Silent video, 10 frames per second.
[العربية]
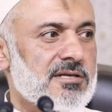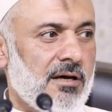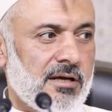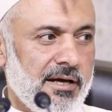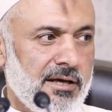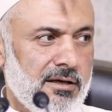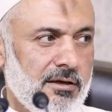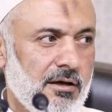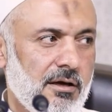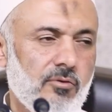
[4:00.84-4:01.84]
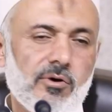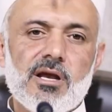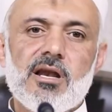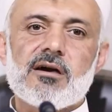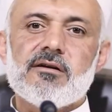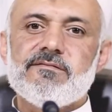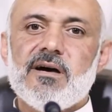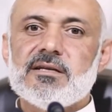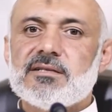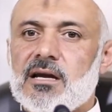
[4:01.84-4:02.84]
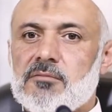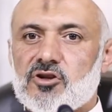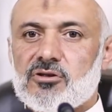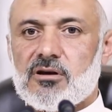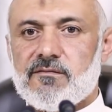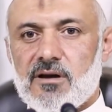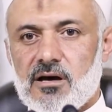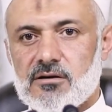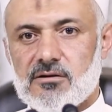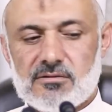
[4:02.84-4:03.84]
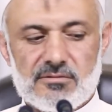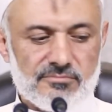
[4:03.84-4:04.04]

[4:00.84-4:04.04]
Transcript: صالحين وكلك رفقات يعني من الطرف الآخر